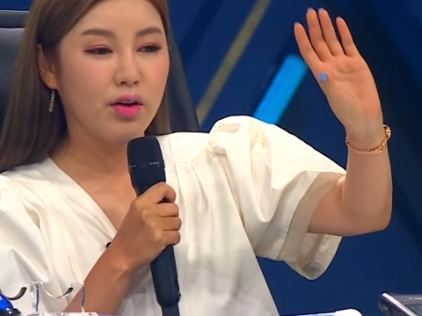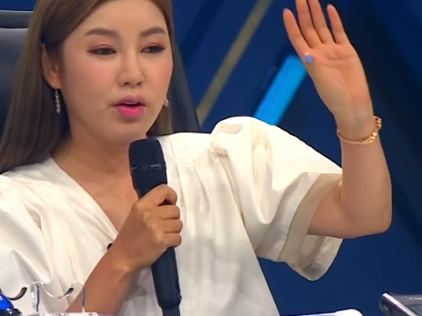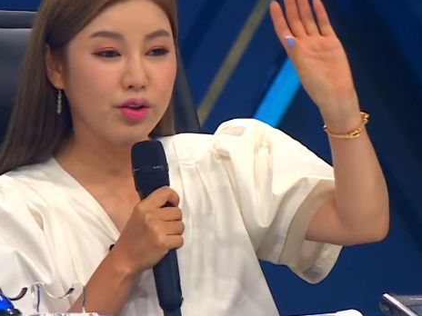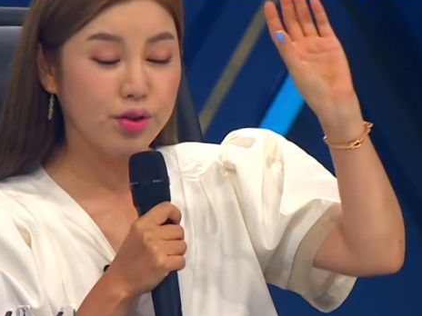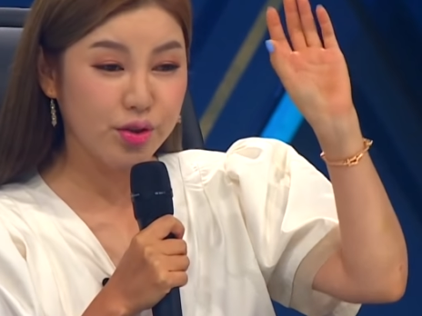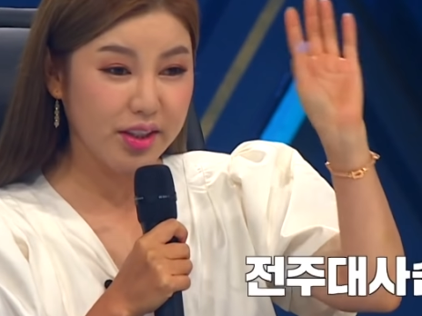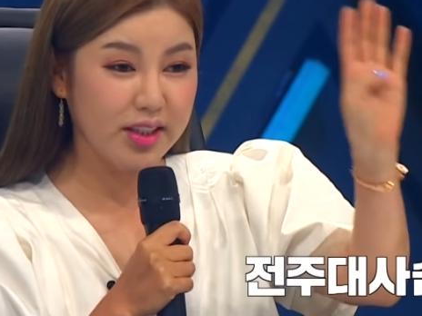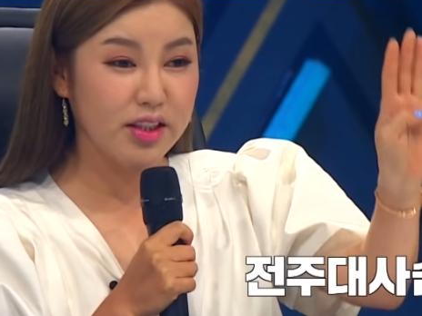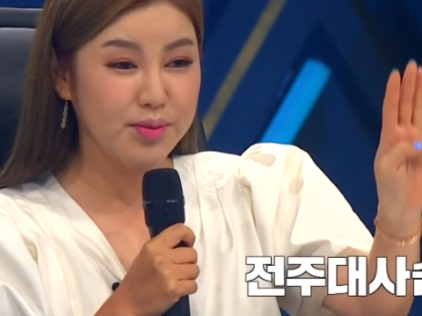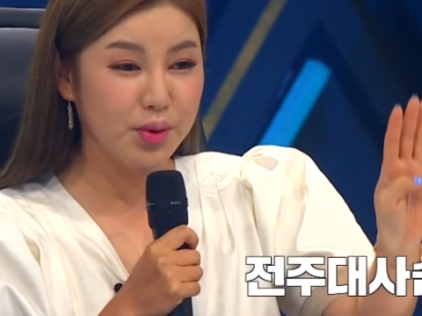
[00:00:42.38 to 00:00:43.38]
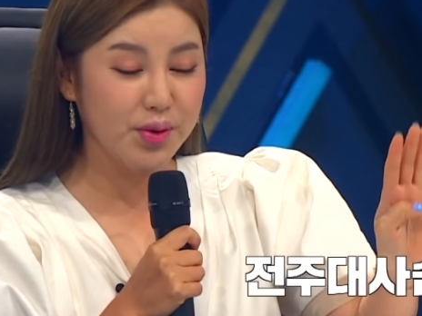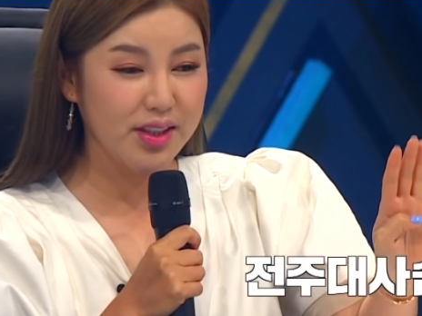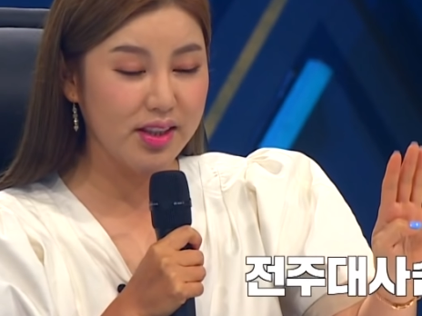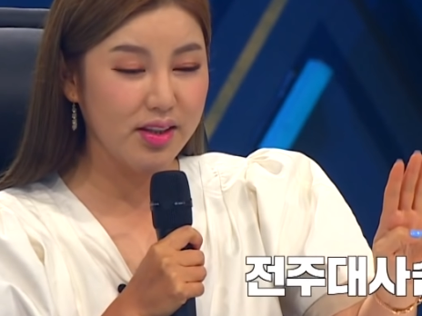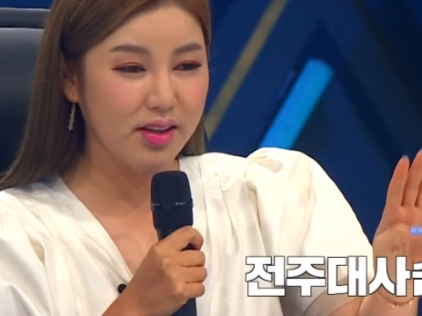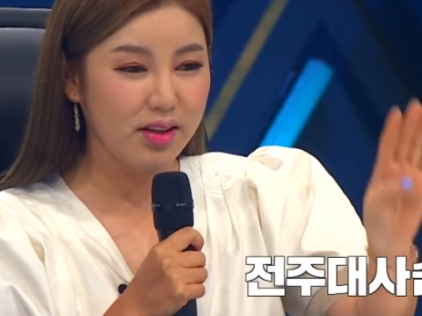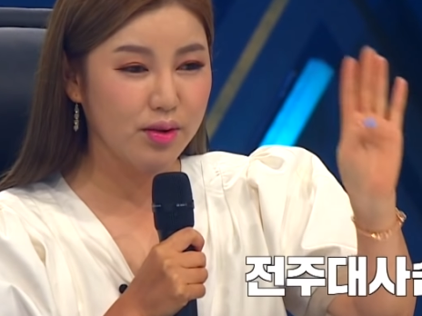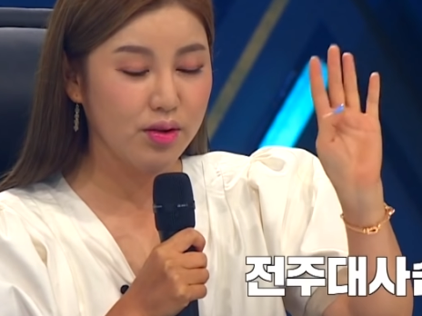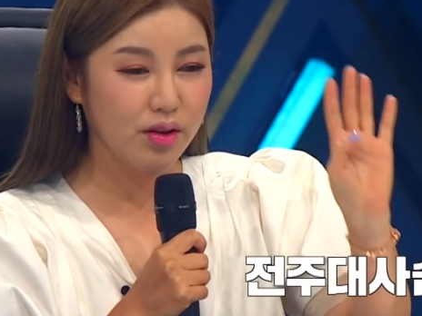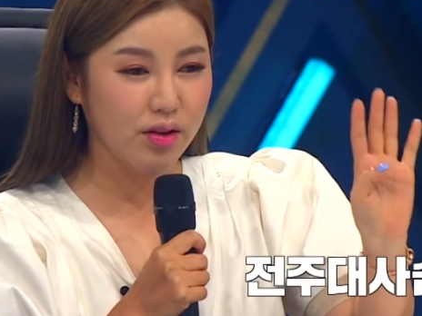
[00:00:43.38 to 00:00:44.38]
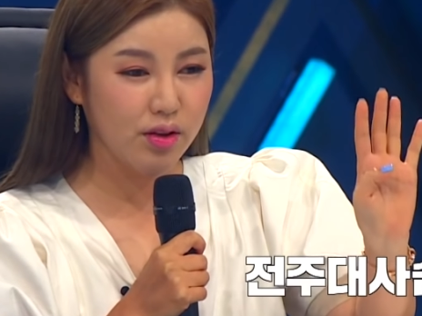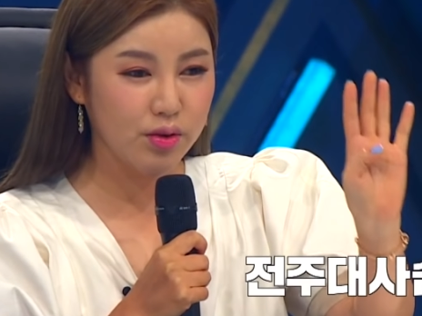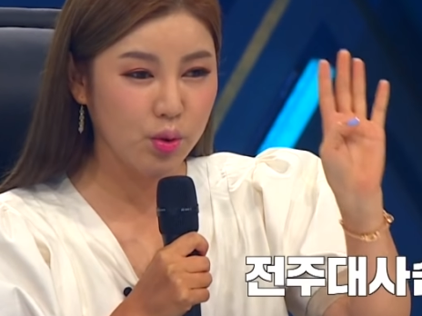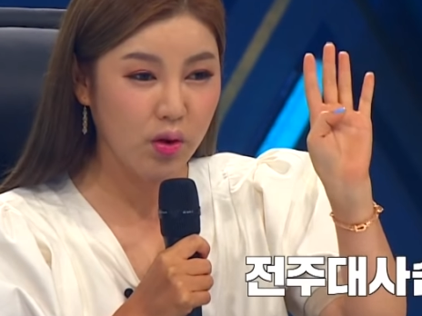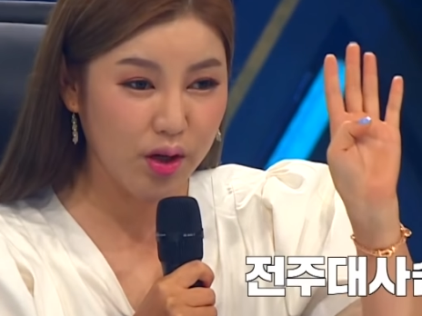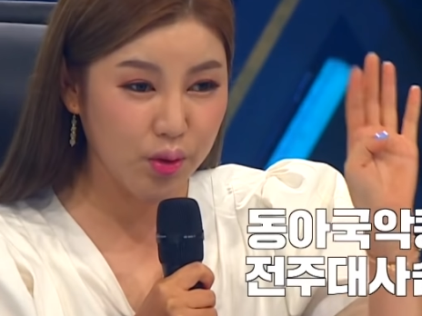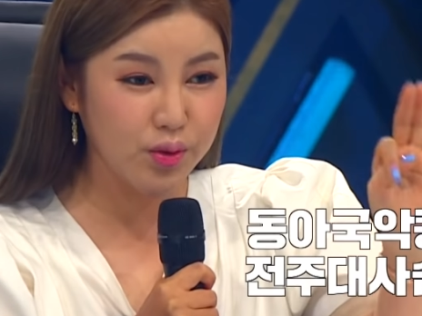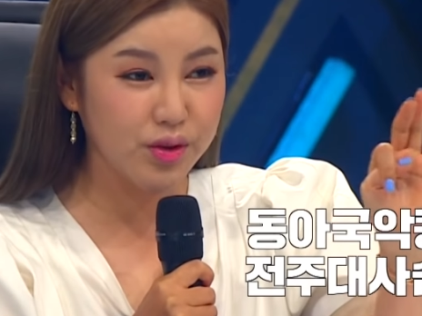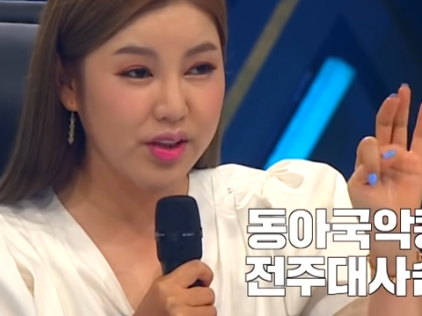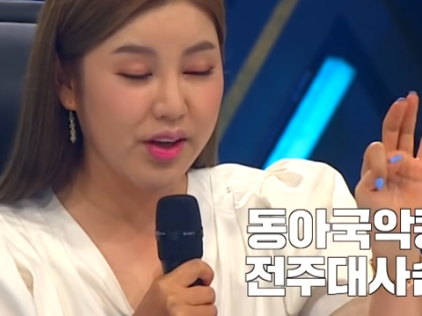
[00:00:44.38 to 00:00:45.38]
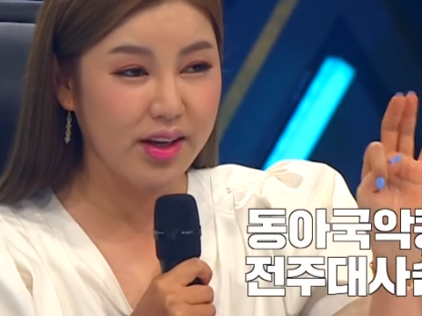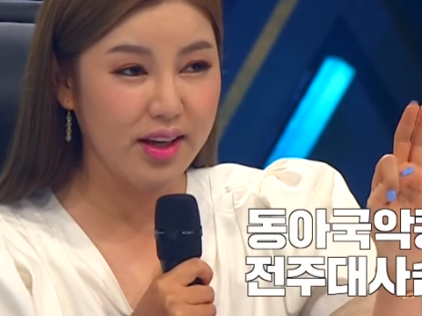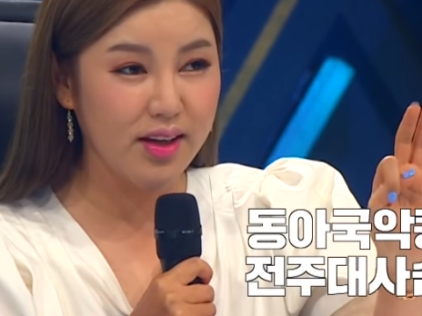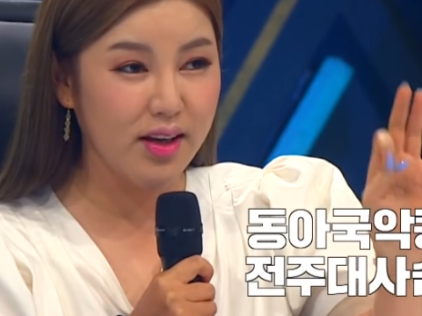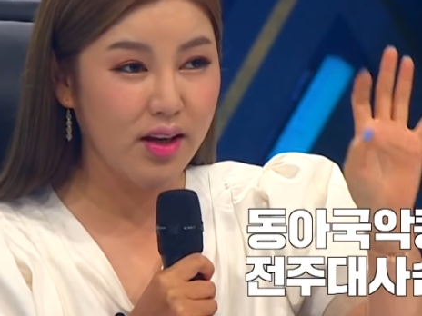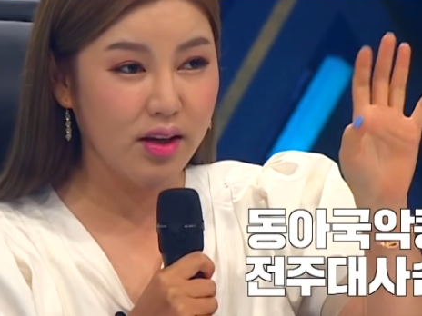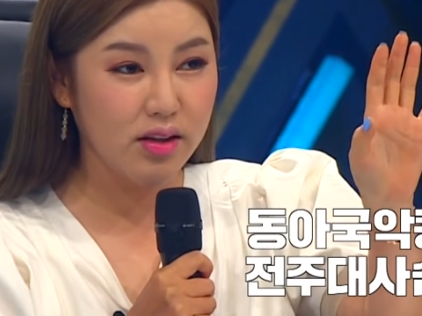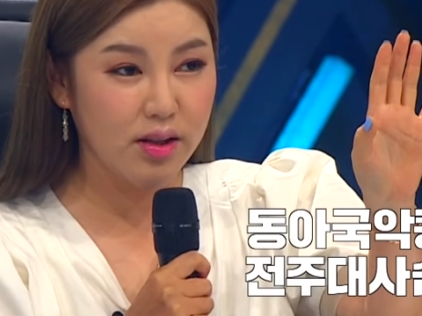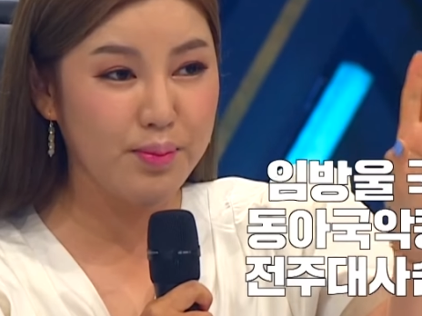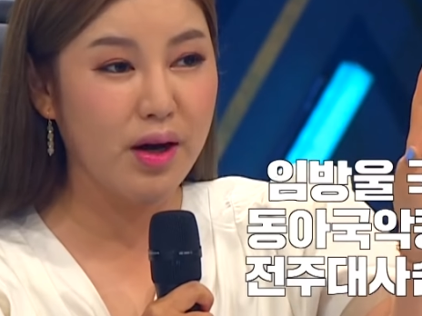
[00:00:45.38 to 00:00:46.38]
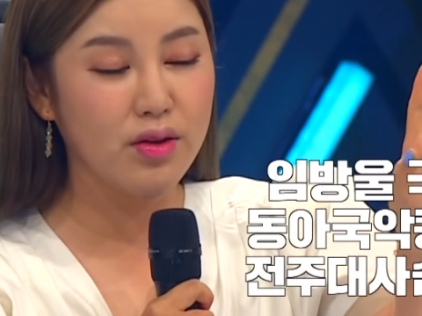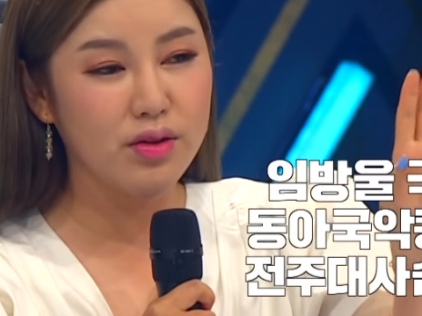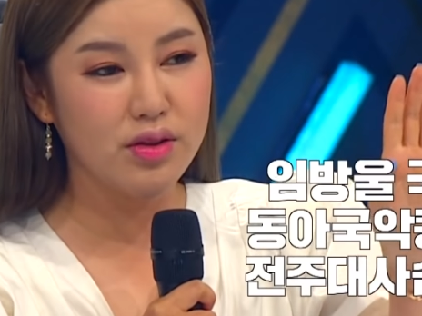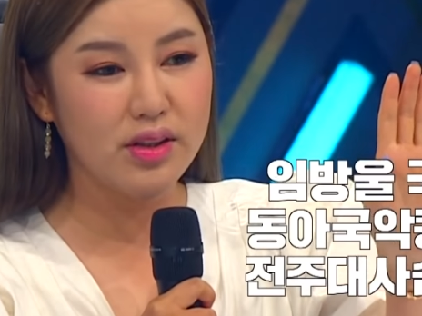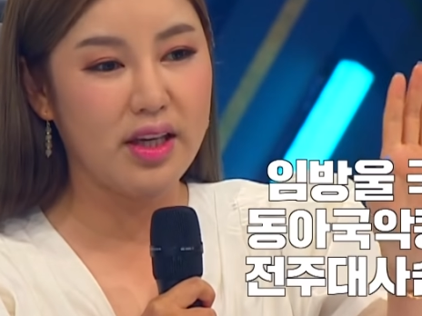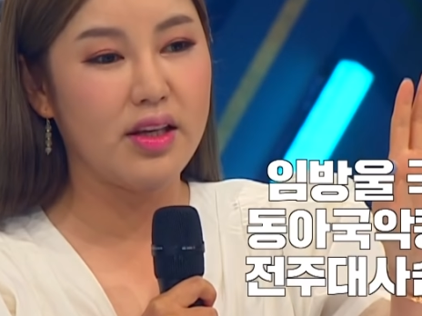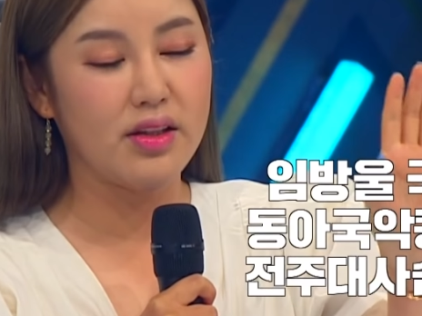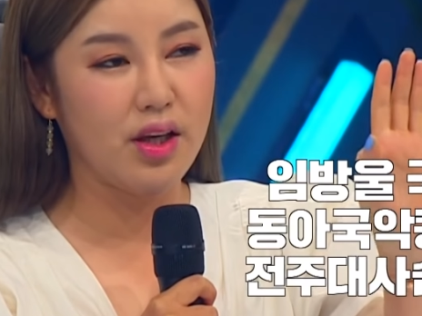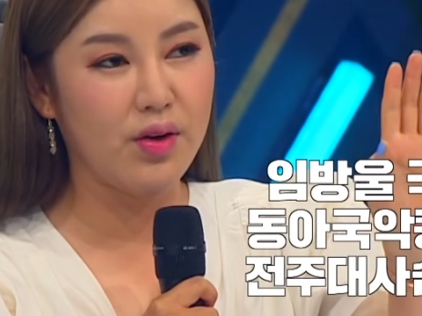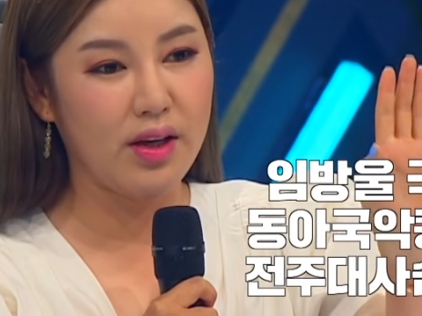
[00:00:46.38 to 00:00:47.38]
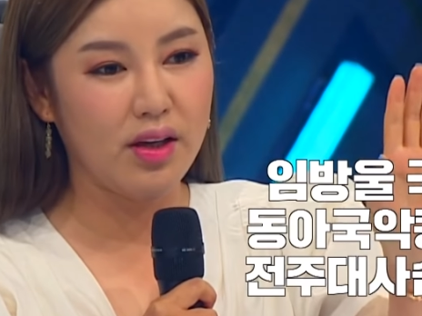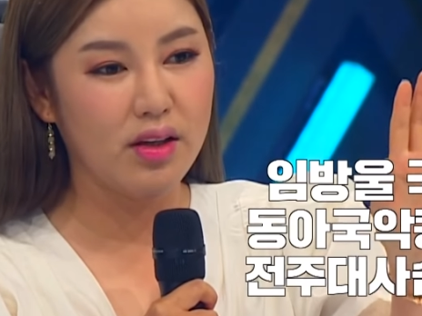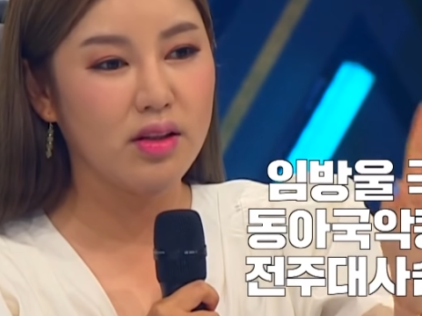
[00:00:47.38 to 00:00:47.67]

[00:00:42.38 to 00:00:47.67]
어, 전두 대사슴놀이 네. 동화 콩쿠르 대회 인방울 대, 대회